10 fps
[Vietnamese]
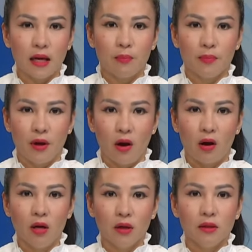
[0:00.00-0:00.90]
thăm
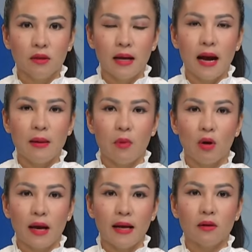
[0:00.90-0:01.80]
dò được 2 mỏ
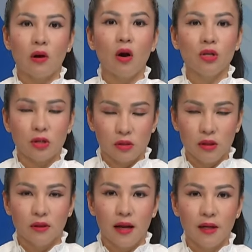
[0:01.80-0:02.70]
cát có trữ
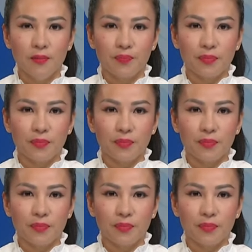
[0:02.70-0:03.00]
lượng lớn.